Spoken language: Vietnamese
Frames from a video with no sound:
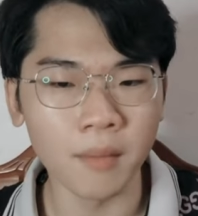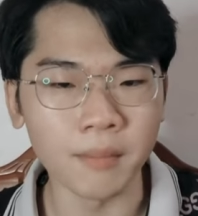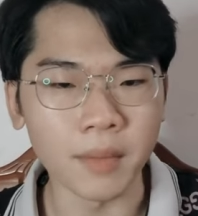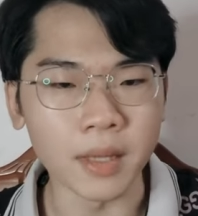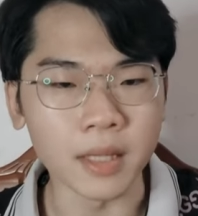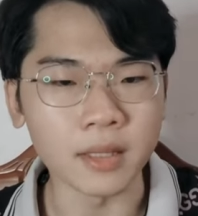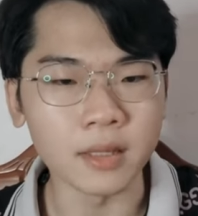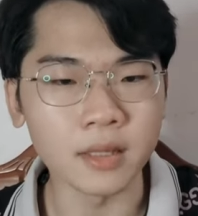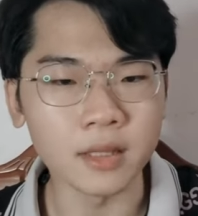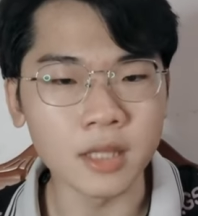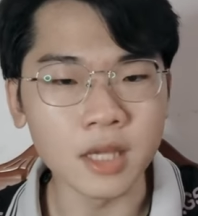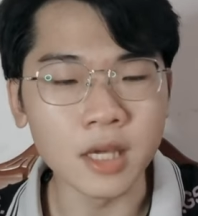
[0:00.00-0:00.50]

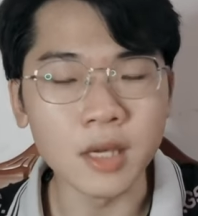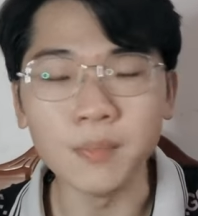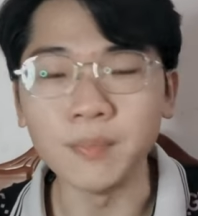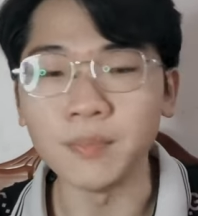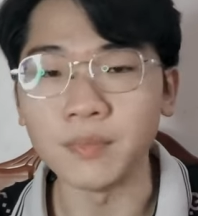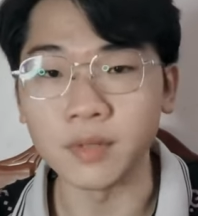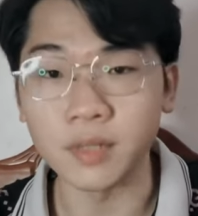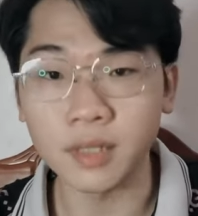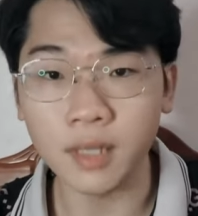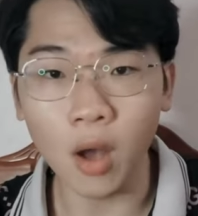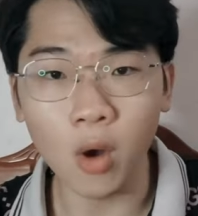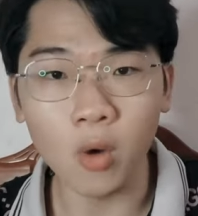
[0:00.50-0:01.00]
bị
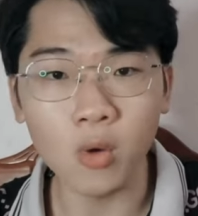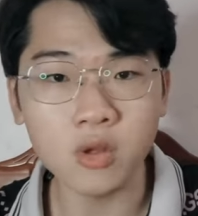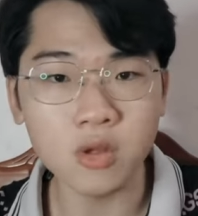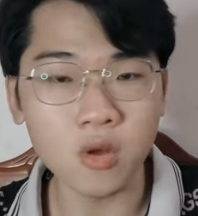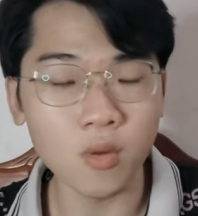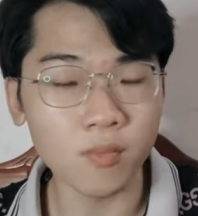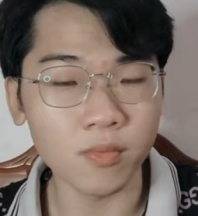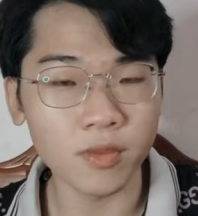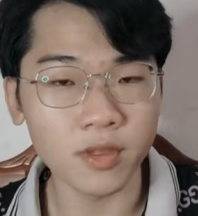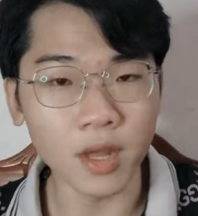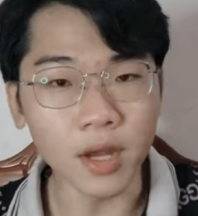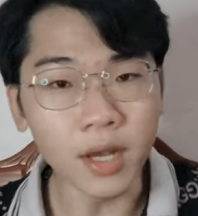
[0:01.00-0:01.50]
chìm sâu
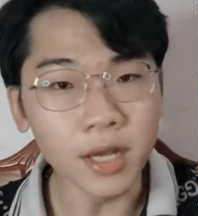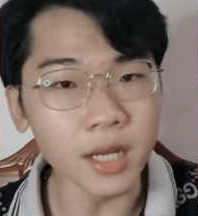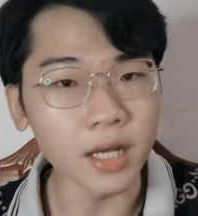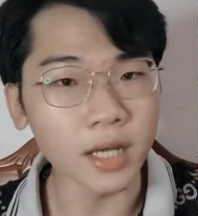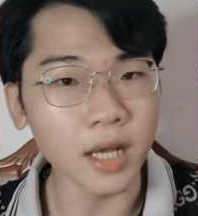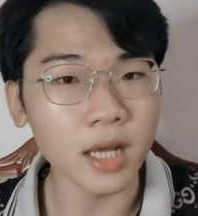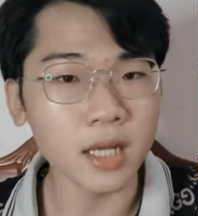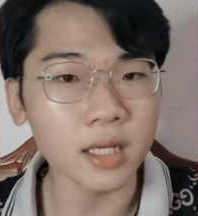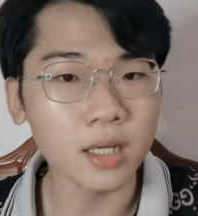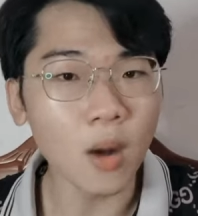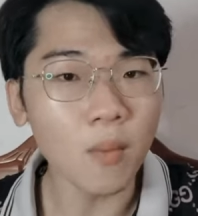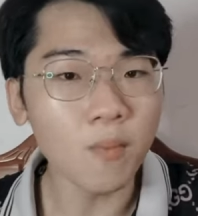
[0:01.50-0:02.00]
trong chính những
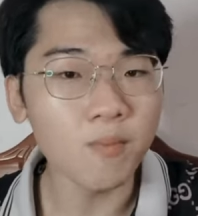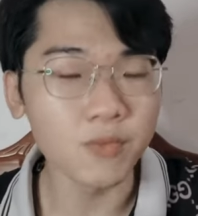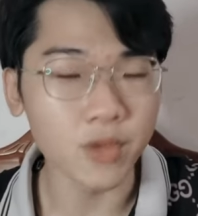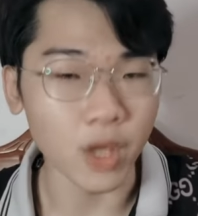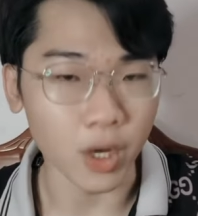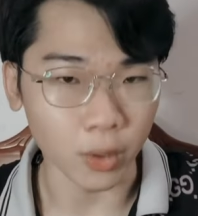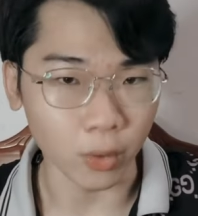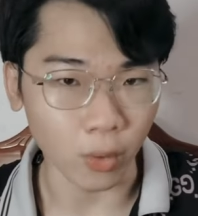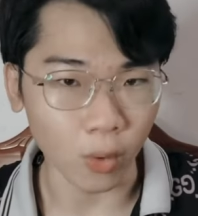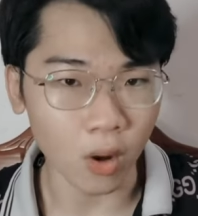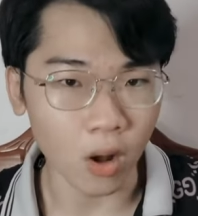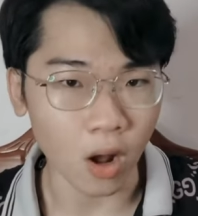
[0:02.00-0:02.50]
cái góc
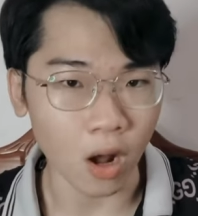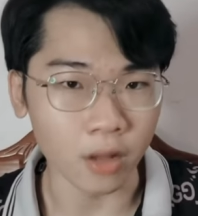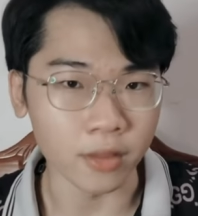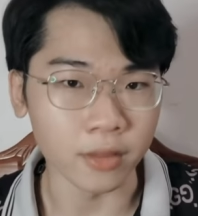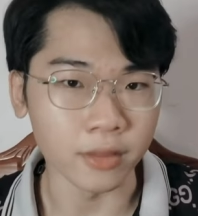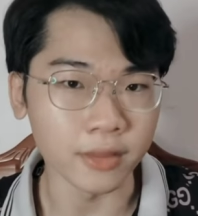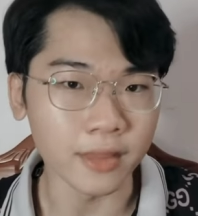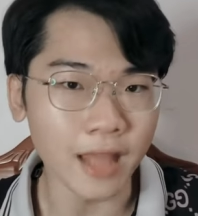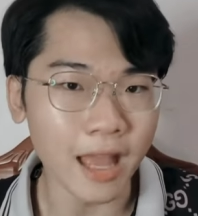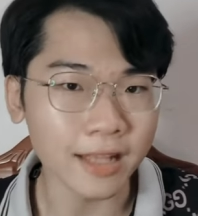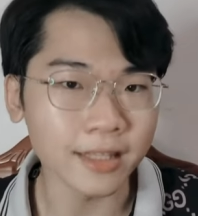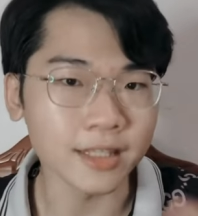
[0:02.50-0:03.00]
nhìn của họ
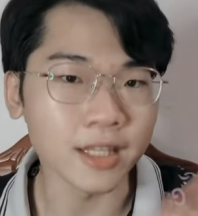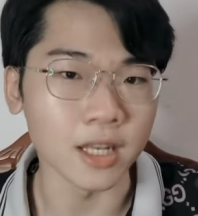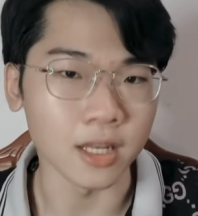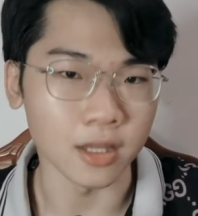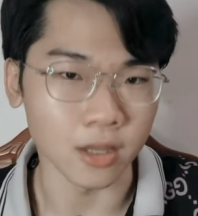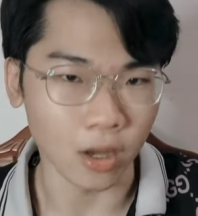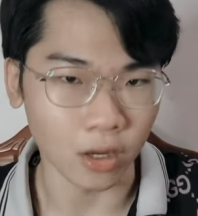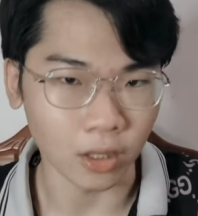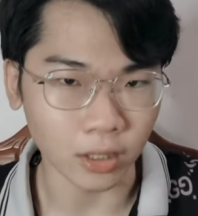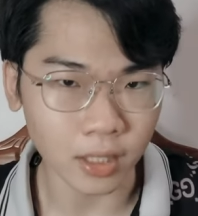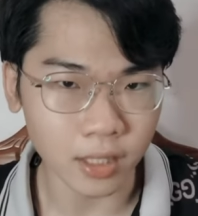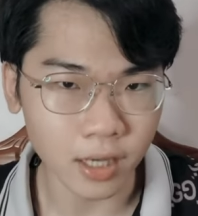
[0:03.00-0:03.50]
đang nhìn
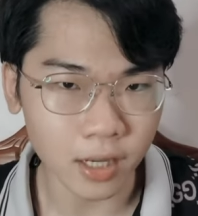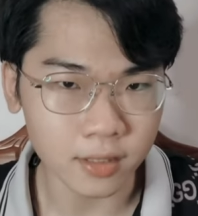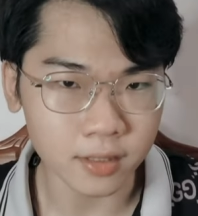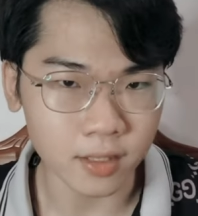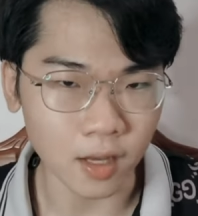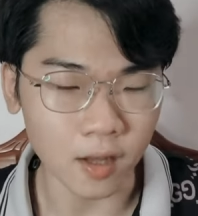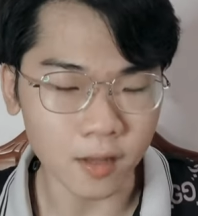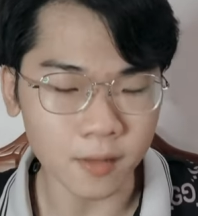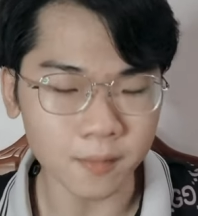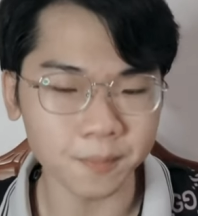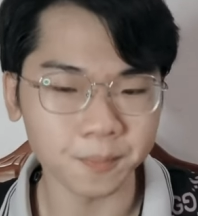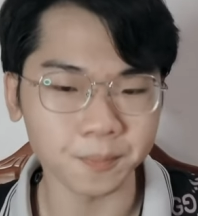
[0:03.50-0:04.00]
nhận cái thế
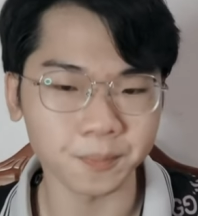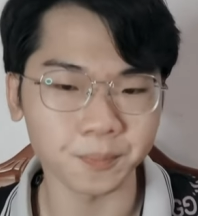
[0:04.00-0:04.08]
giới,